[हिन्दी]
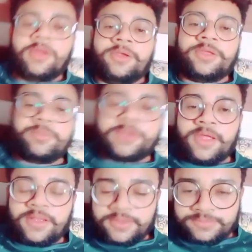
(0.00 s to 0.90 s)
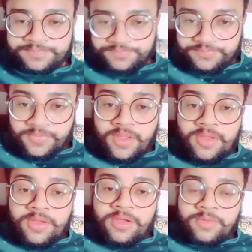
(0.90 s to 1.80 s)
टीम इंडिया ने
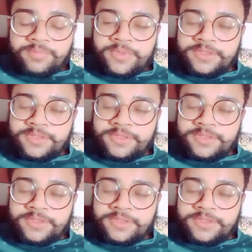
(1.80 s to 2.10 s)
अपनी